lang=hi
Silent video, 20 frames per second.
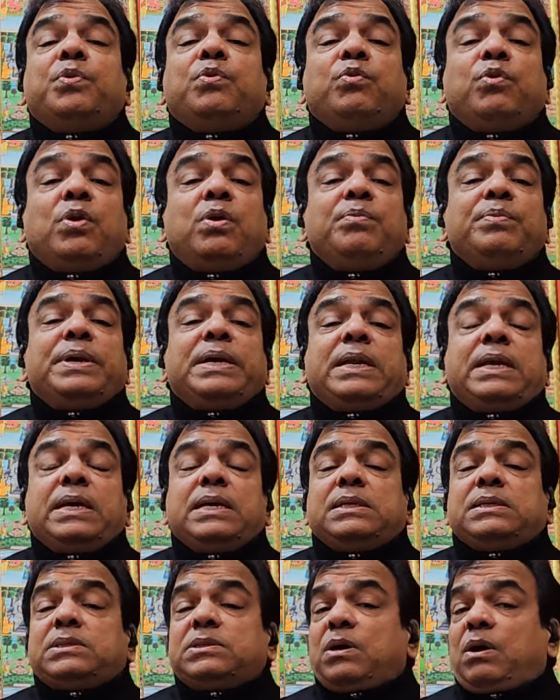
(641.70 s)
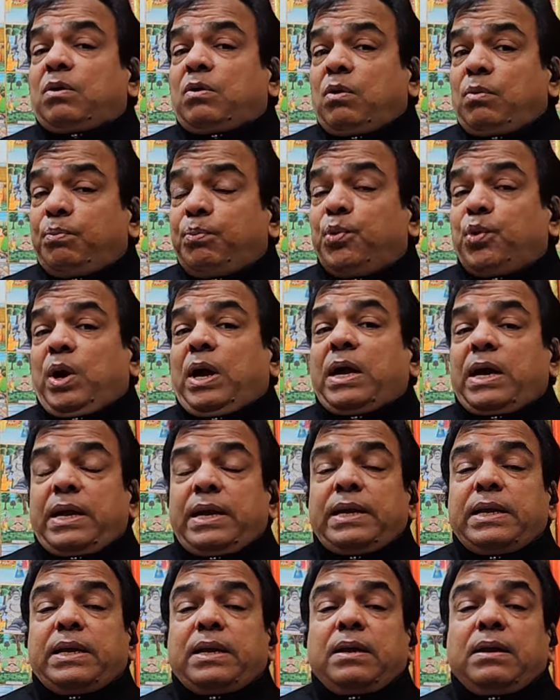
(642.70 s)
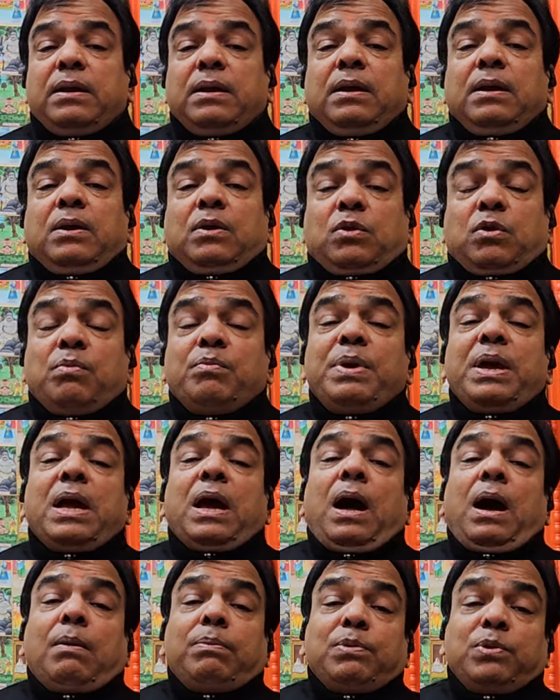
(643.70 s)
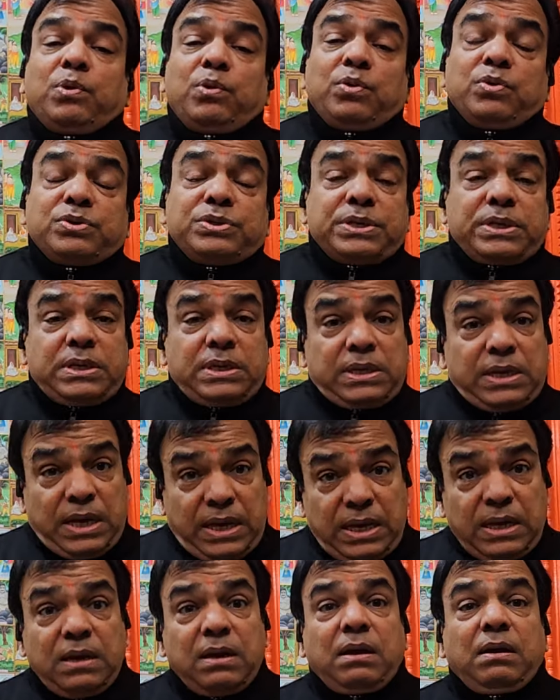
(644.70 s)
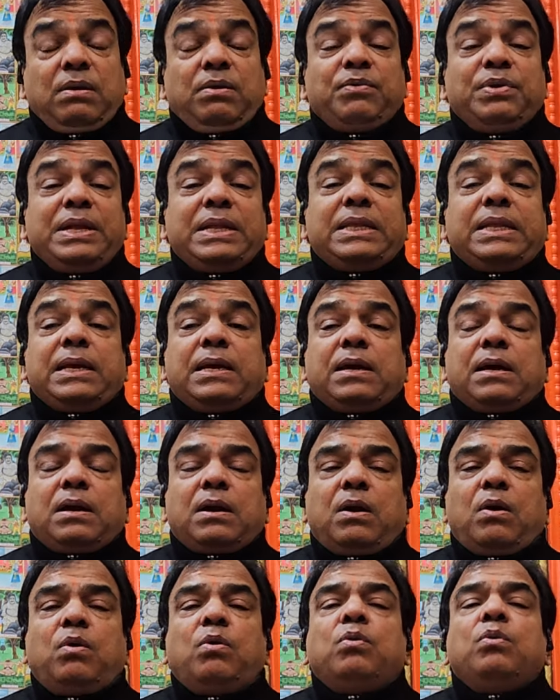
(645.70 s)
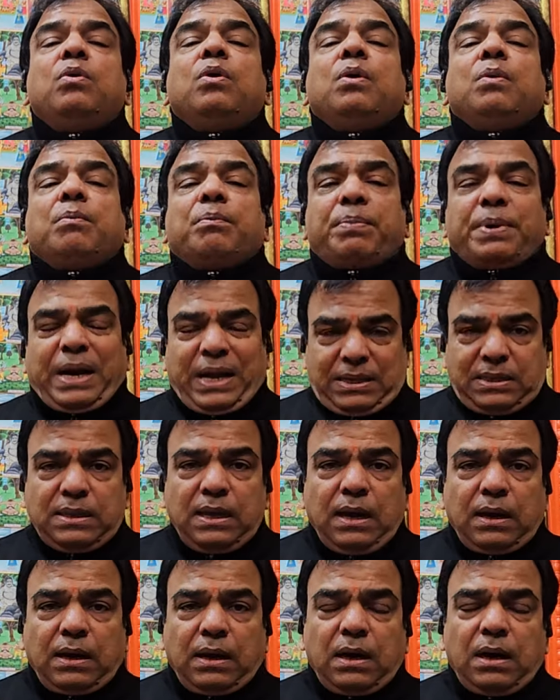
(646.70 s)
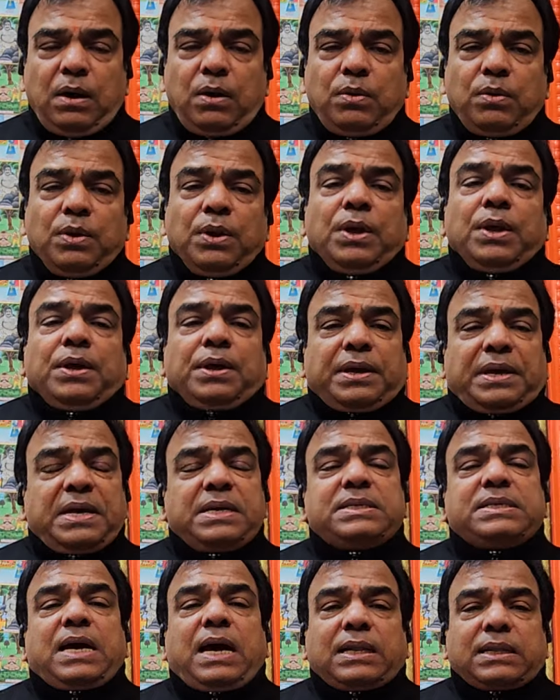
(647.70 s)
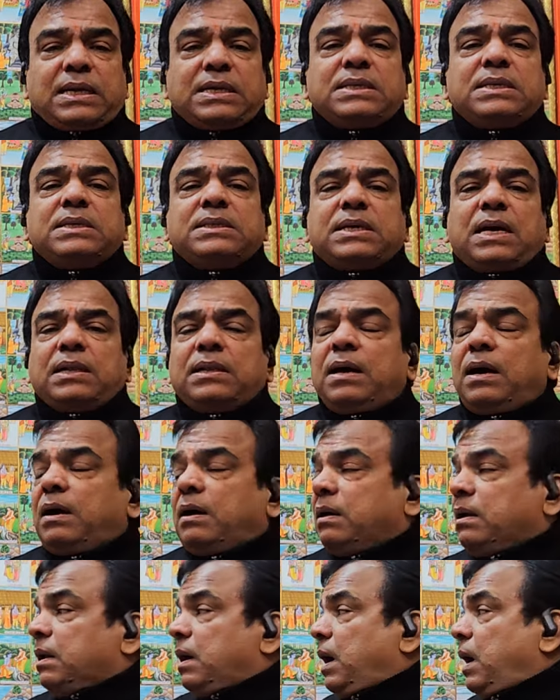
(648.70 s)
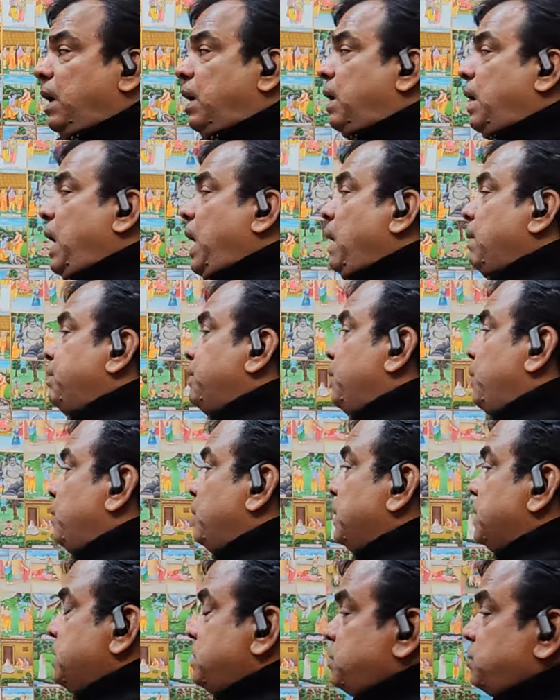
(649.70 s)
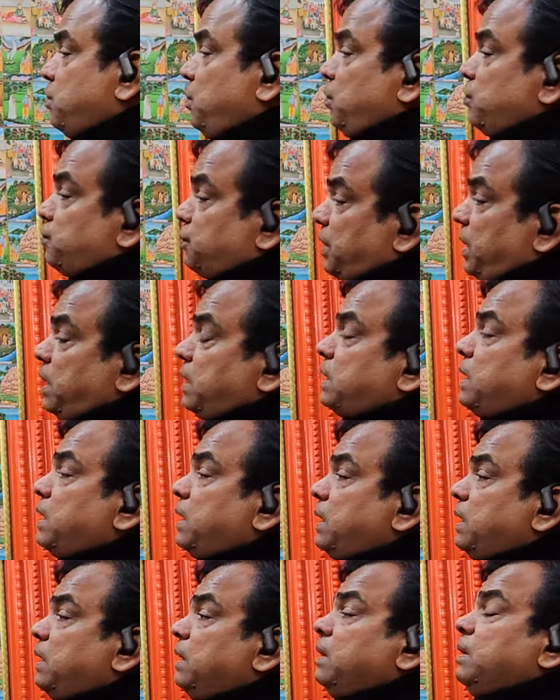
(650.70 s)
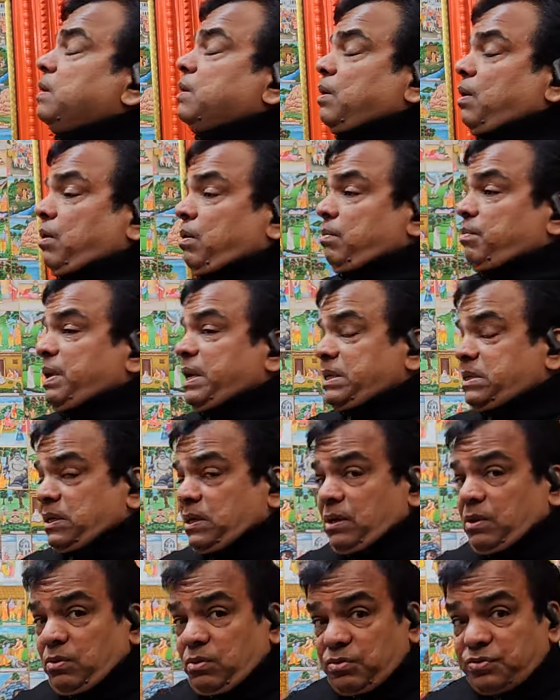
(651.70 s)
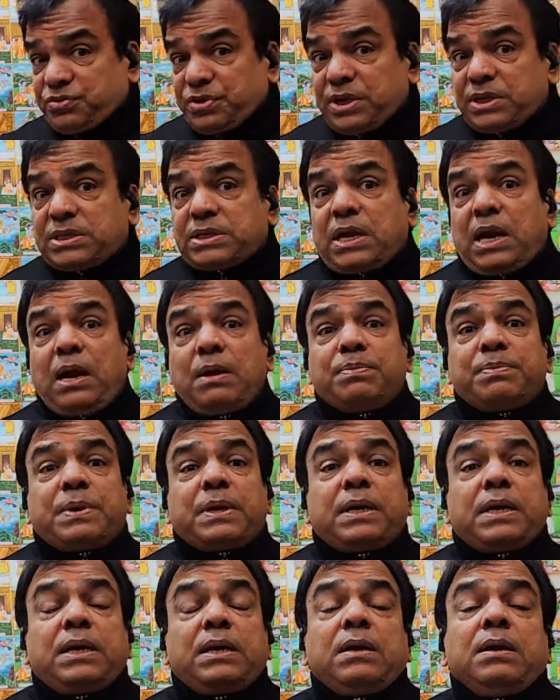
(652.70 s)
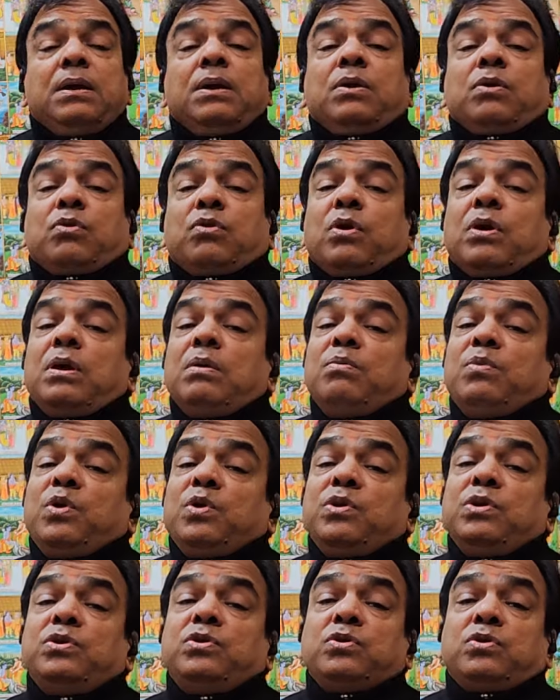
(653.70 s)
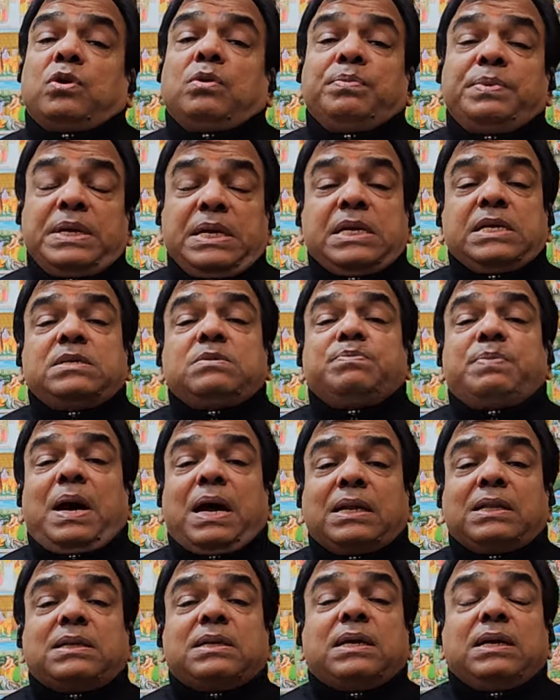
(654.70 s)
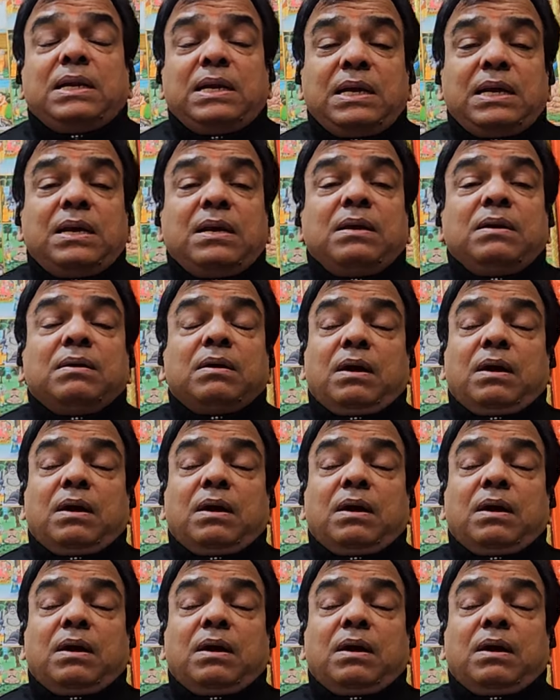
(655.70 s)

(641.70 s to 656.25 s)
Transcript: वो मेरी इच्छा को पूरा करेंगे तो मैं आप लोगों से यही विनती कर रहा हूं प्रार्थना कर रहा हूँ कि ज़्यादा से ज़्यादा आप लोग इसको शेयर करें और मेरे चैनल को सब्सक्राइब करें क्योंकि मोदी जी को भी इस बात के लिए